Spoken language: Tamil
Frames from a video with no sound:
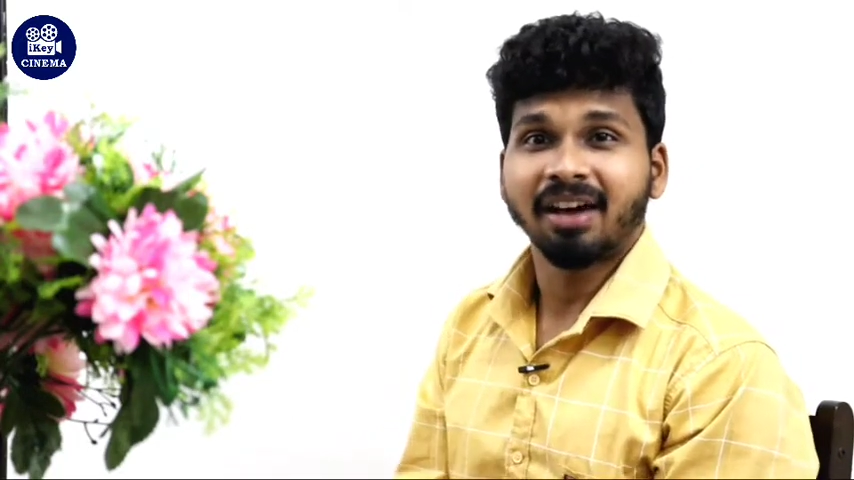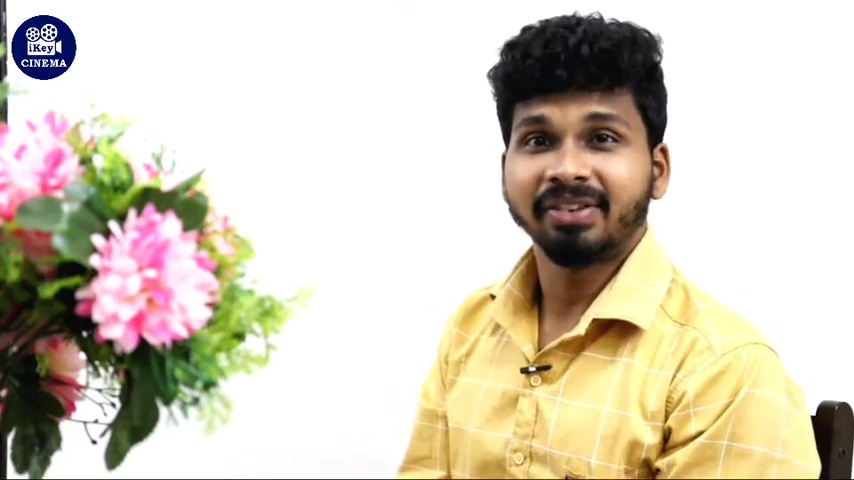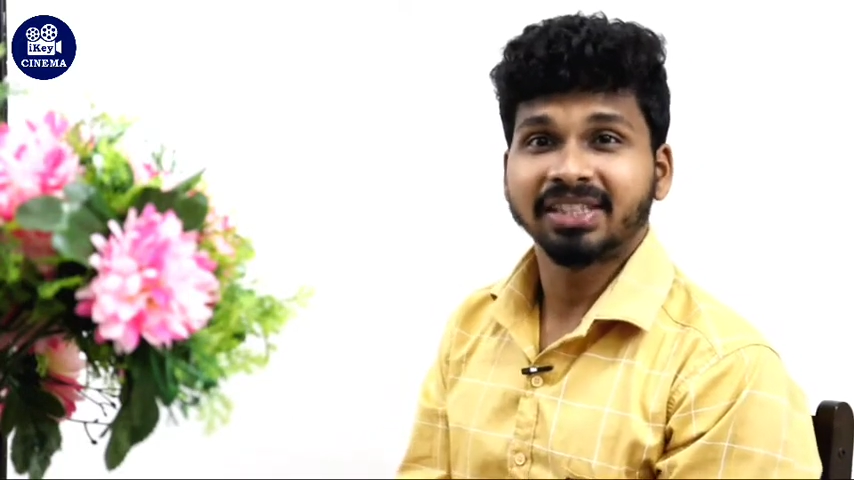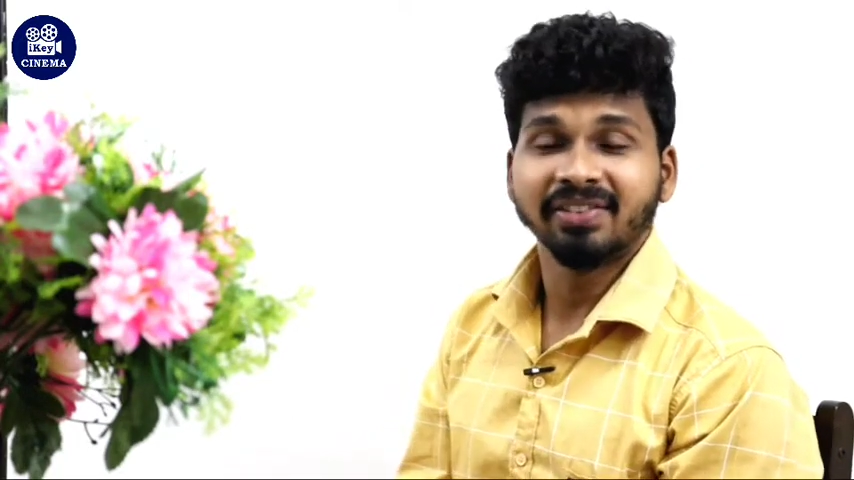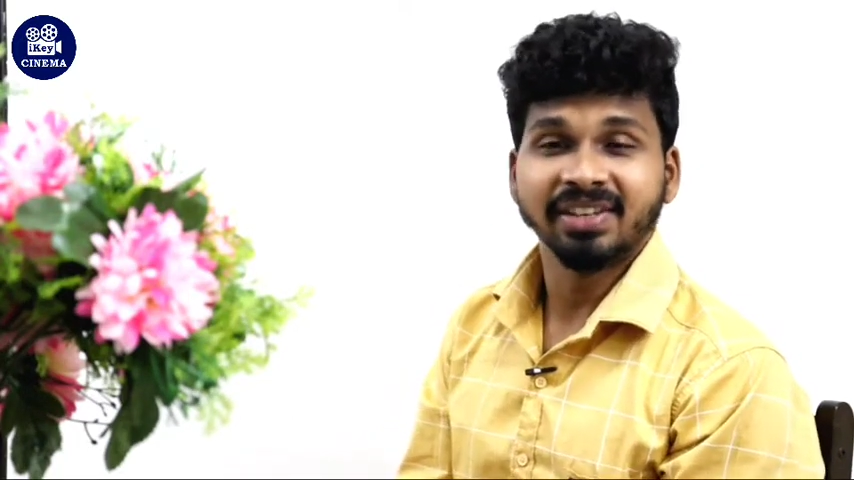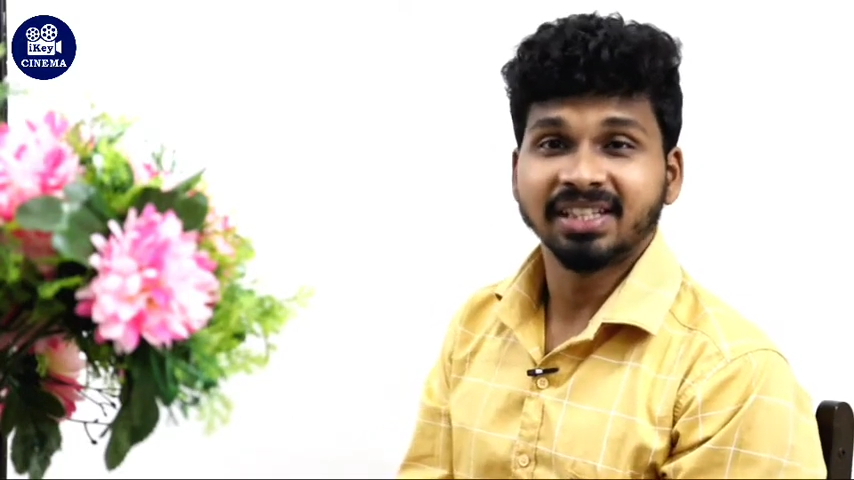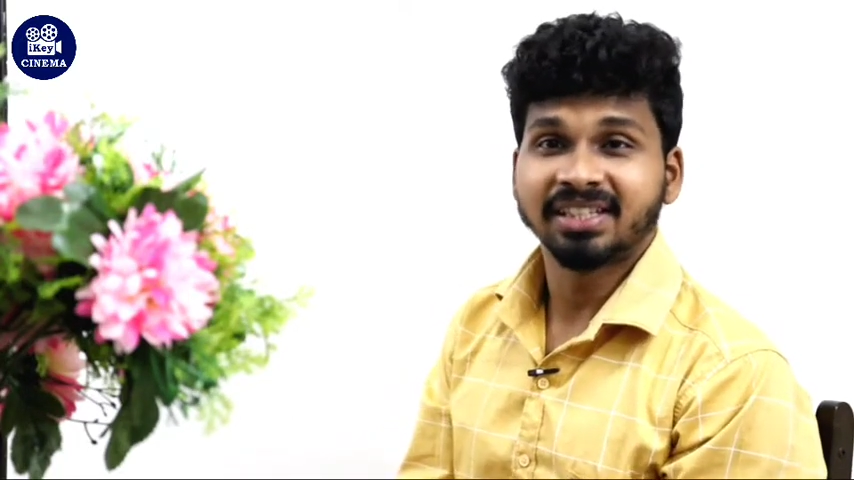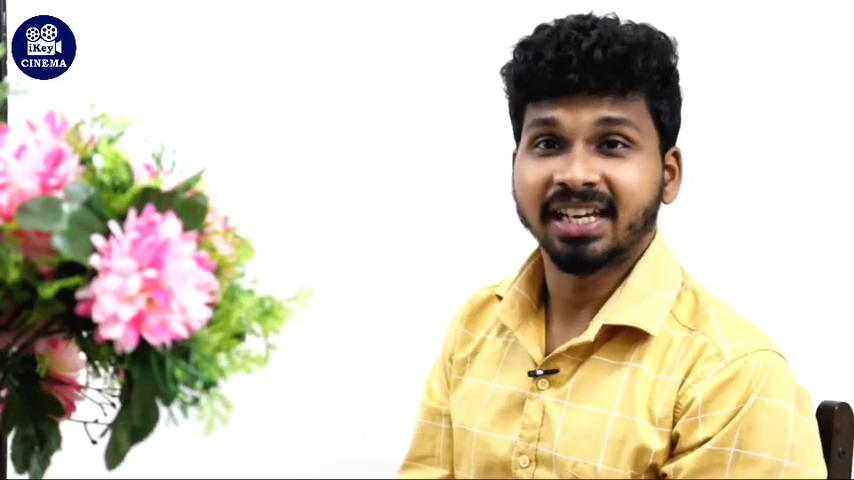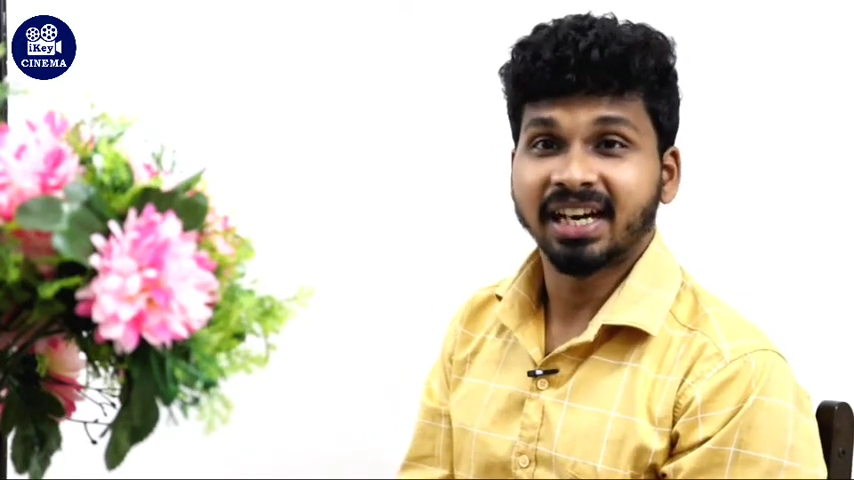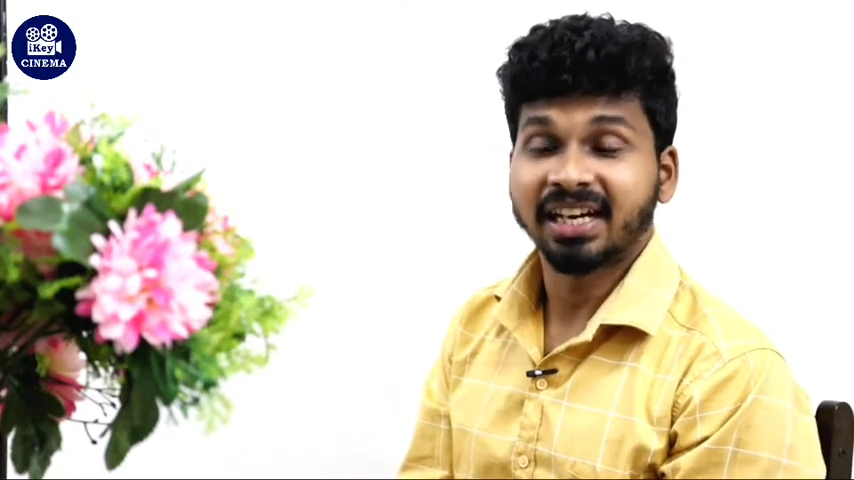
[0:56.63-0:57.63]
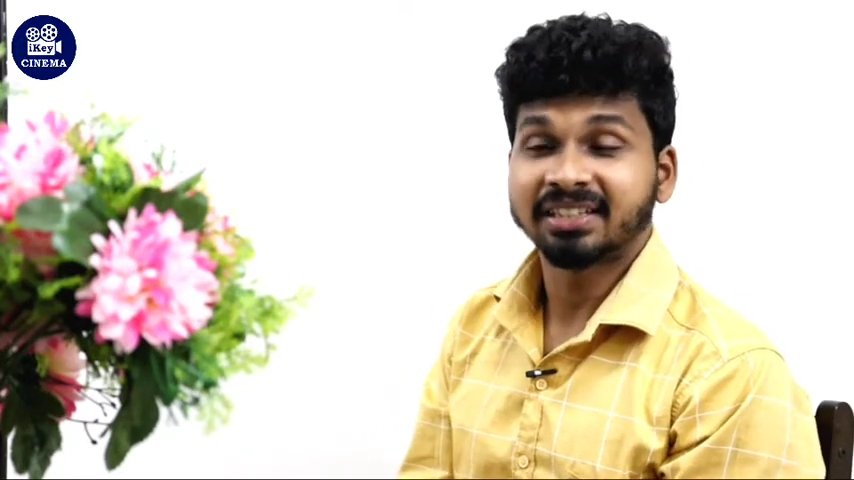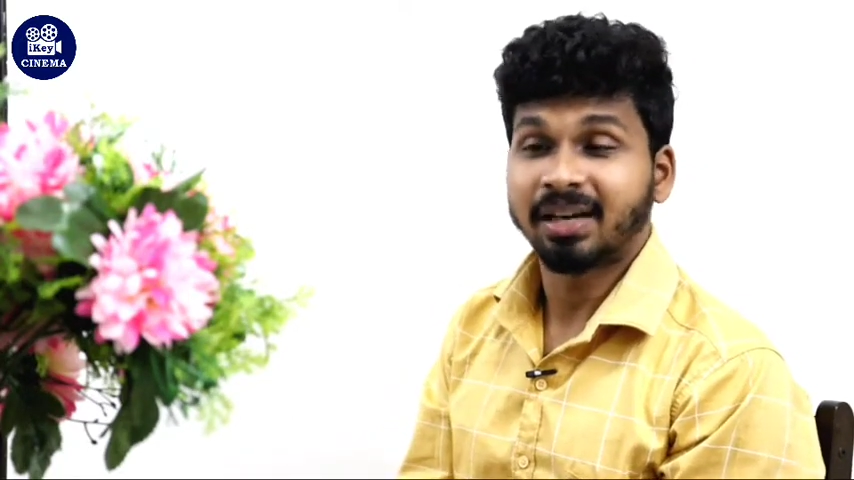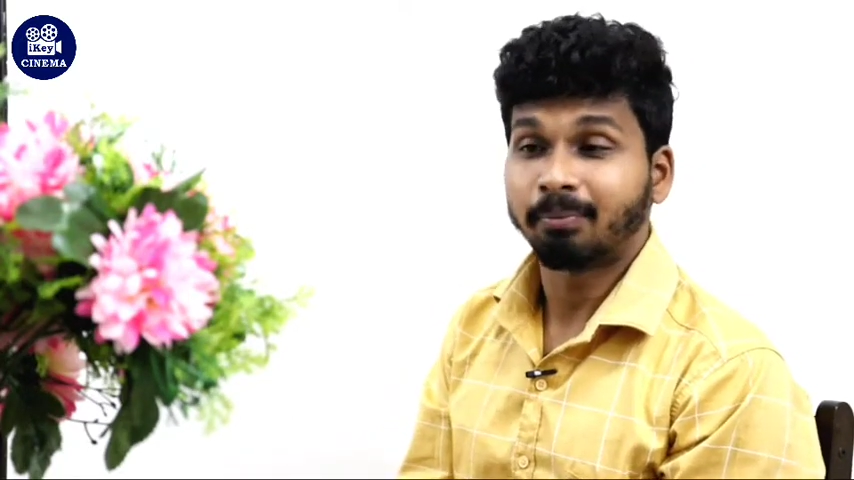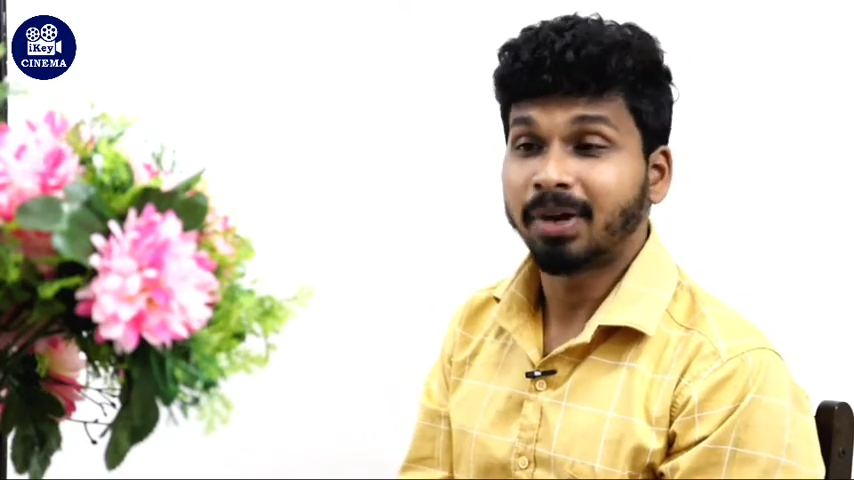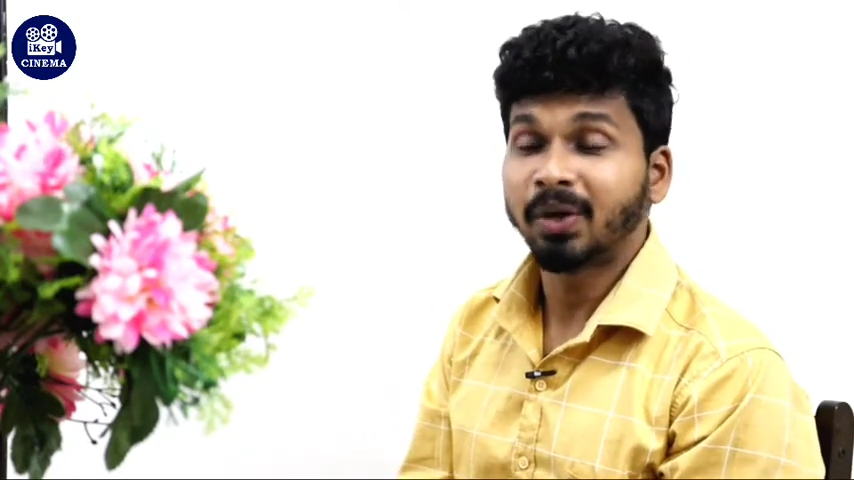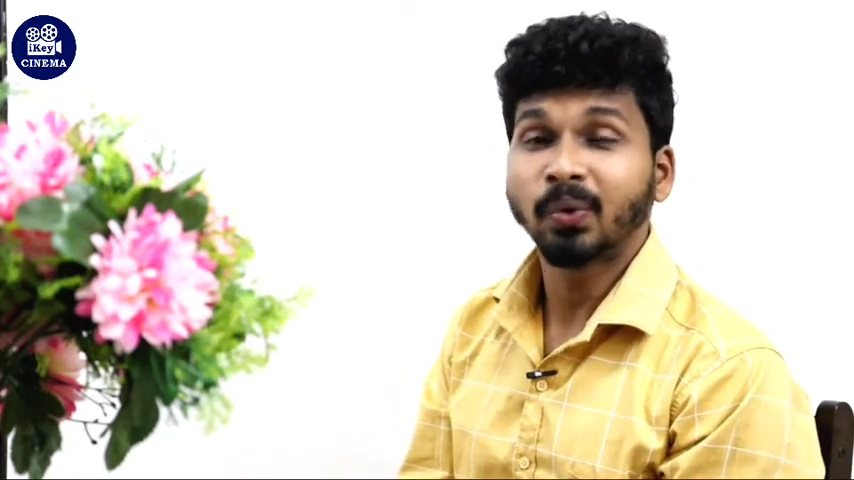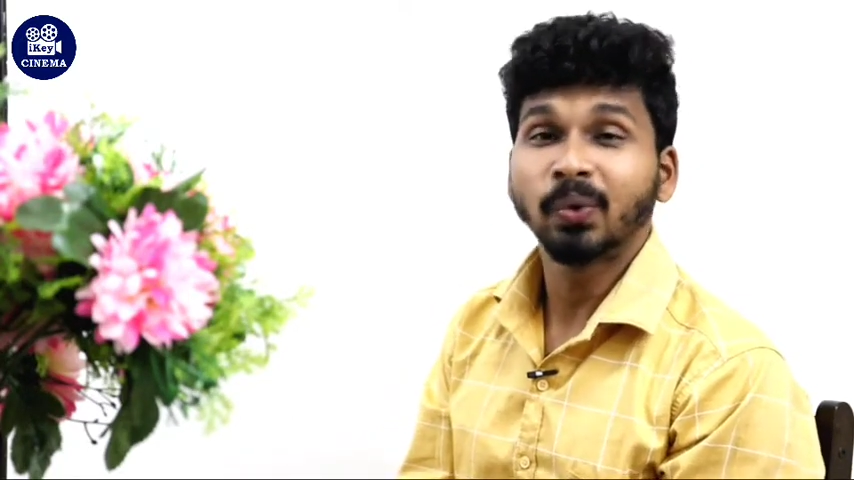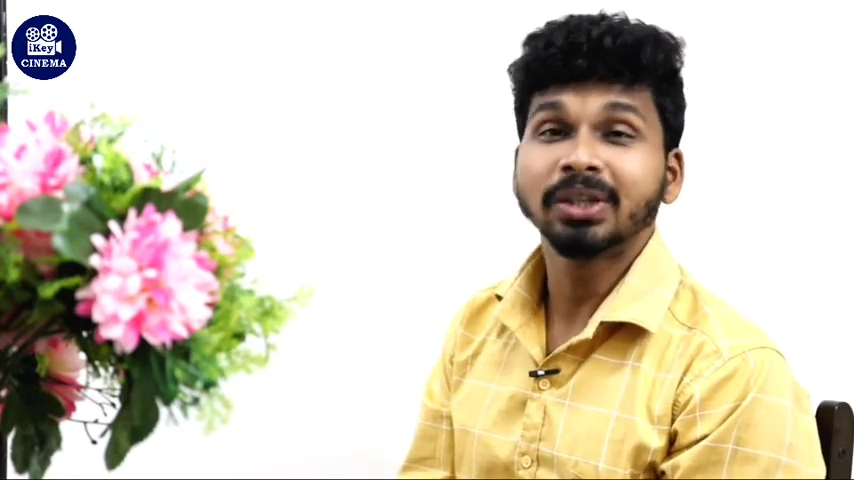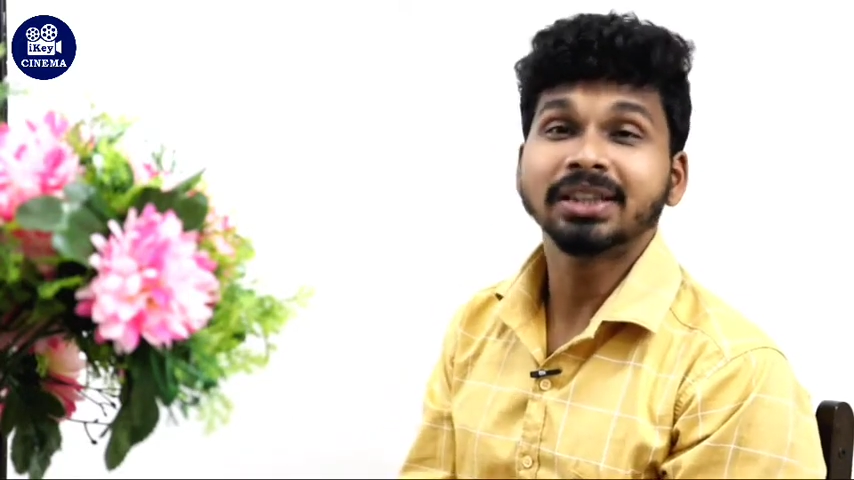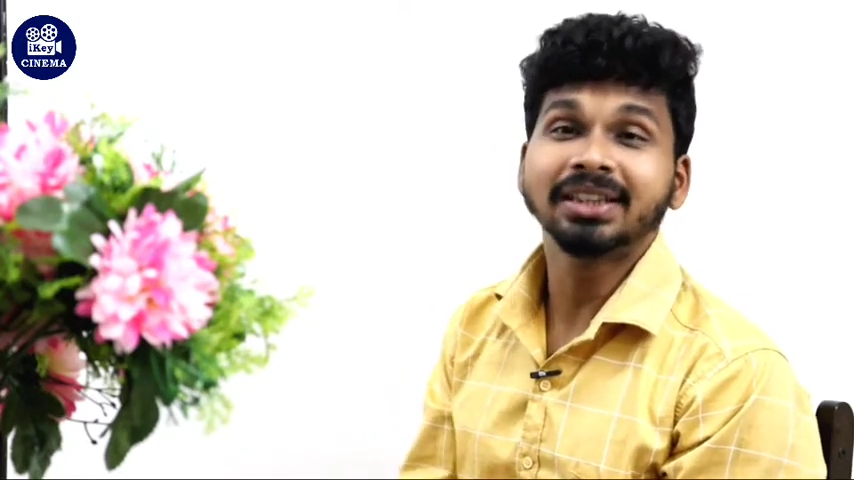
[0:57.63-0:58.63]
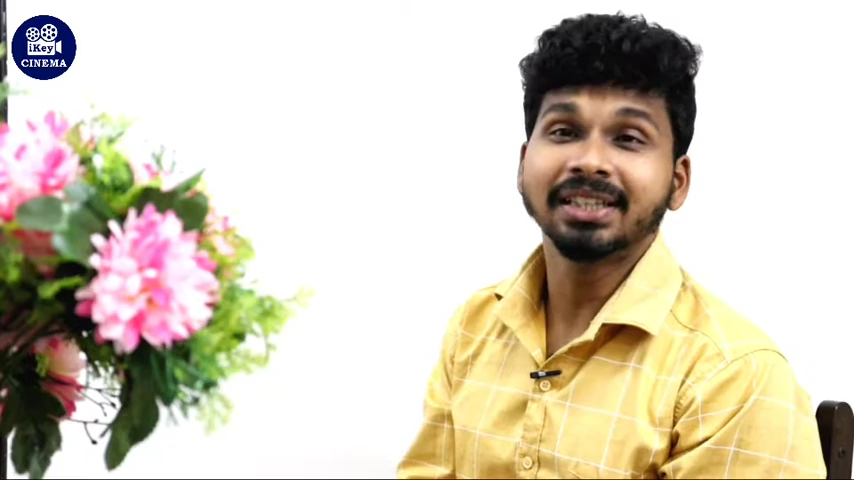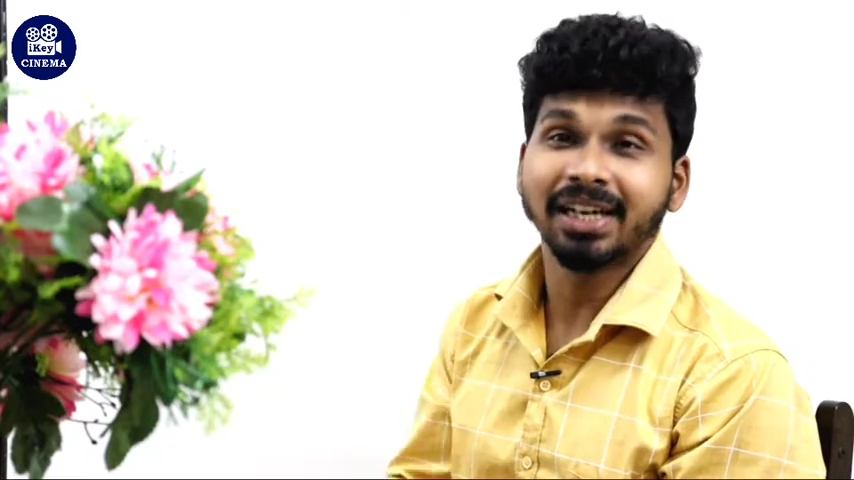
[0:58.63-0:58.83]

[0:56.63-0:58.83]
ஆஃபீஸில் வச்சு செய்கிறாங்க சம்பளம் கொடுத்து